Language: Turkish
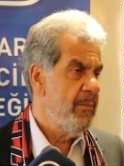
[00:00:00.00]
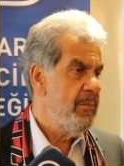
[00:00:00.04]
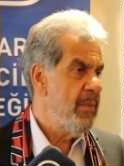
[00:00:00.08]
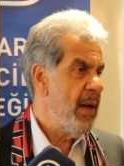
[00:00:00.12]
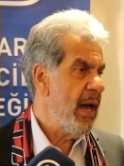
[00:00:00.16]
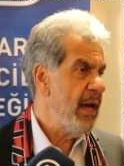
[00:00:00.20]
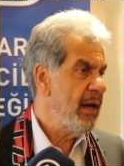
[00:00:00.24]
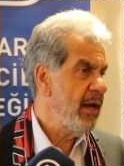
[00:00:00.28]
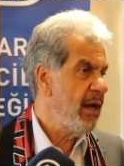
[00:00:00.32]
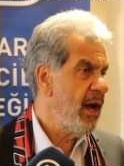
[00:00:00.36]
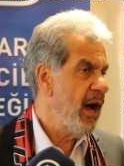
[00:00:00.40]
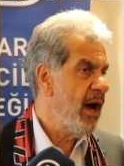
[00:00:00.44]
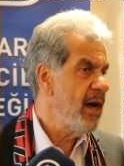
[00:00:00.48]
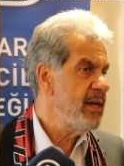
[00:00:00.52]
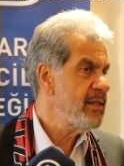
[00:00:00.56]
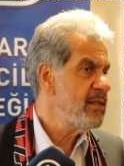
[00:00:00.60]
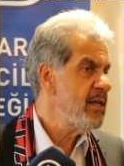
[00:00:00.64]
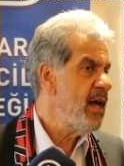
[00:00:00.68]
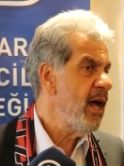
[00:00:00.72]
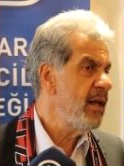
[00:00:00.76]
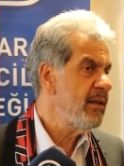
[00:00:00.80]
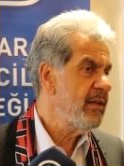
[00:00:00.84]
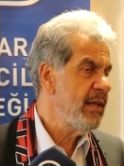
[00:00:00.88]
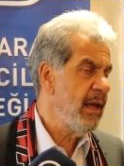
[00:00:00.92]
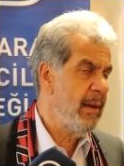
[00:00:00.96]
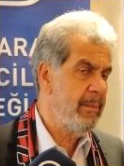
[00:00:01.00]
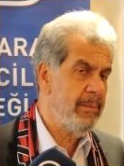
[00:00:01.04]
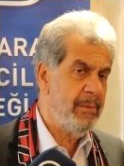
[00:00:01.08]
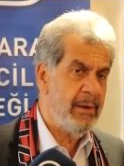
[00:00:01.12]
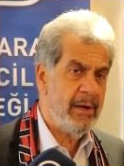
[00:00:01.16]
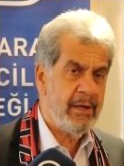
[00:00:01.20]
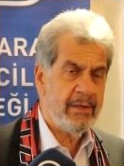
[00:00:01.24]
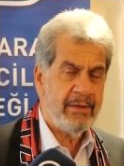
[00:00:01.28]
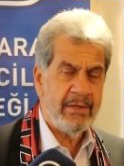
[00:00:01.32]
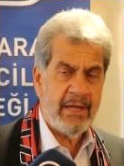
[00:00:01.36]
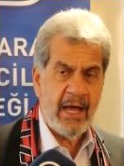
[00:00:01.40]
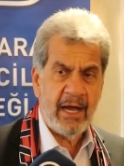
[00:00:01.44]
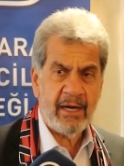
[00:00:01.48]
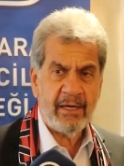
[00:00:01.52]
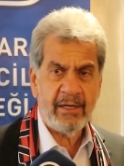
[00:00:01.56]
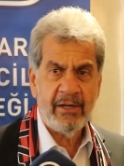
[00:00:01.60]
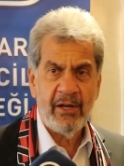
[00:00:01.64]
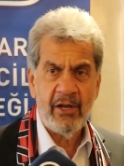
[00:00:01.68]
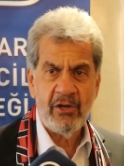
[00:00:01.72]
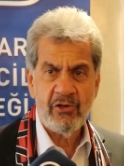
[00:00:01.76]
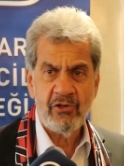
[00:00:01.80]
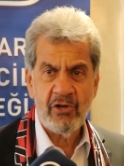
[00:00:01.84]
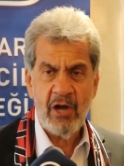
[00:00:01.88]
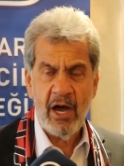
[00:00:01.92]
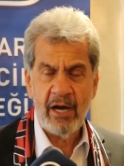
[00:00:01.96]
Ben Gaziantep'li
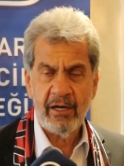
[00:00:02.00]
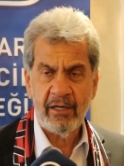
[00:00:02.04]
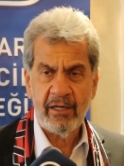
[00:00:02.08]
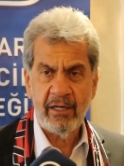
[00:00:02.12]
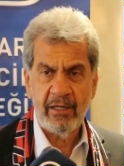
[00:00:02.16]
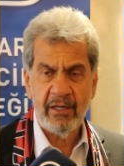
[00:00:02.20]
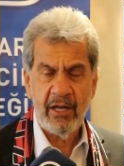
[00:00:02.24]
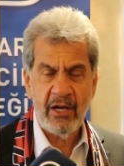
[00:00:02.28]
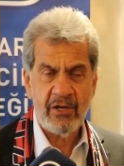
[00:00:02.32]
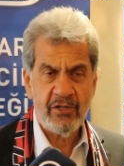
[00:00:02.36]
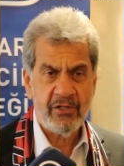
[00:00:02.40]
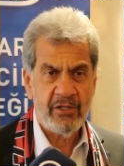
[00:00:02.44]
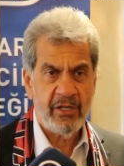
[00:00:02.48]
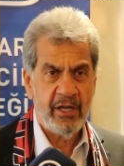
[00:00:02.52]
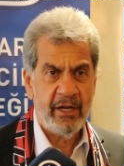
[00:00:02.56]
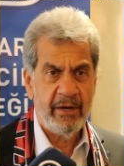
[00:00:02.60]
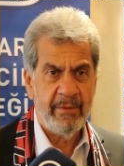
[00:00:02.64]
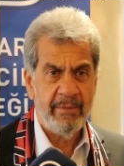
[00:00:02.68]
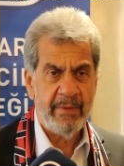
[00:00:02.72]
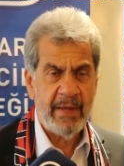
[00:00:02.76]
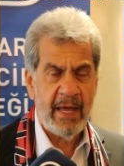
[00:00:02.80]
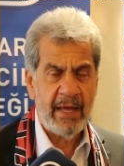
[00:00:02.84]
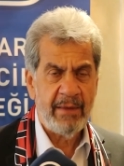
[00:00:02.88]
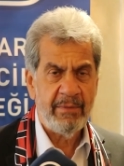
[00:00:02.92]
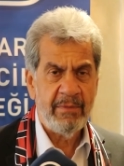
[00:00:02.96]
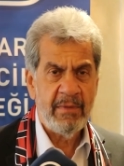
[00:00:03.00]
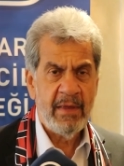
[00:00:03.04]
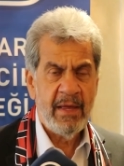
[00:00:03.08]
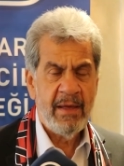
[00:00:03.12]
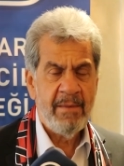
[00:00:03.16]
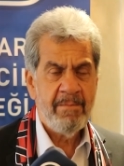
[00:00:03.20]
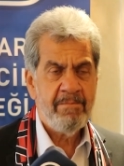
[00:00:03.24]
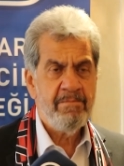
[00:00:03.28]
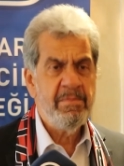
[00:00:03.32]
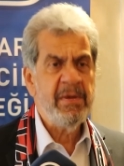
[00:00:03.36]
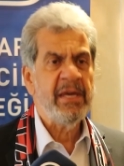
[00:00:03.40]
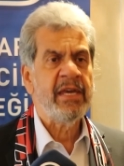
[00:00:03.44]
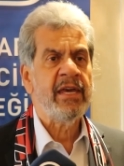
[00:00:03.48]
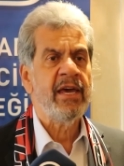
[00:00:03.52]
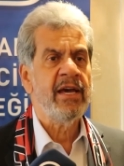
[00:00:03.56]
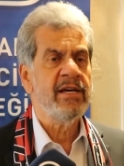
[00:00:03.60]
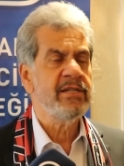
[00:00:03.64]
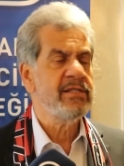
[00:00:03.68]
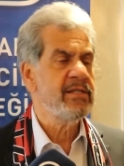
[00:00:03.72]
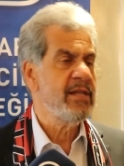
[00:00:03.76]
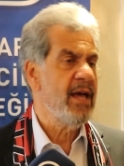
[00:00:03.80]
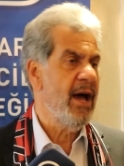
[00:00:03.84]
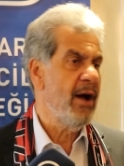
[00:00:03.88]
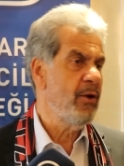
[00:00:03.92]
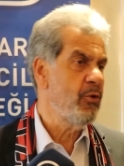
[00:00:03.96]
nakliyeci arkadaşlarımdan bir
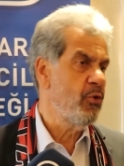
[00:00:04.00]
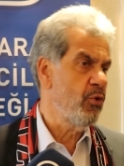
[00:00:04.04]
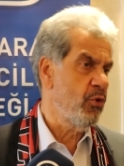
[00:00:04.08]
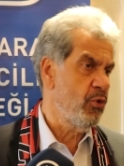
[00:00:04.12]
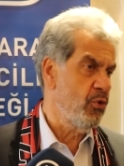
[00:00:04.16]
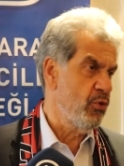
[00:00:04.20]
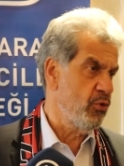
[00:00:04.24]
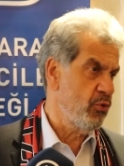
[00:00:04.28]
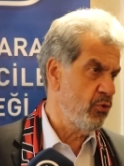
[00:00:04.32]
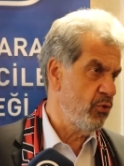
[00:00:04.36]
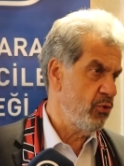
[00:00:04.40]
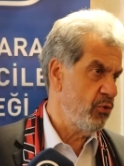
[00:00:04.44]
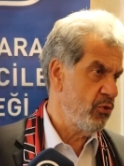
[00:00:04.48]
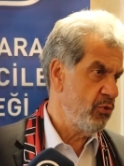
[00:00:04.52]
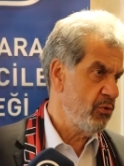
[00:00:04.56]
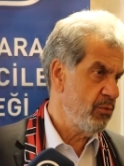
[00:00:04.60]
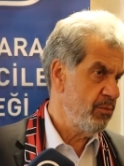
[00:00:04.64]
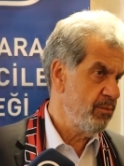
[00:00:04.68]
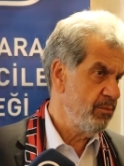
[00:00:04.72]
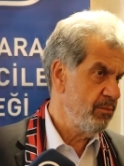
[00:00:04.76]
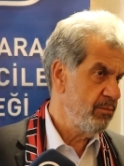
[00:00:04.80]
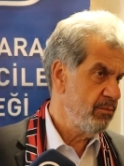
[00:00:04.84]
kez daha gurur duydum.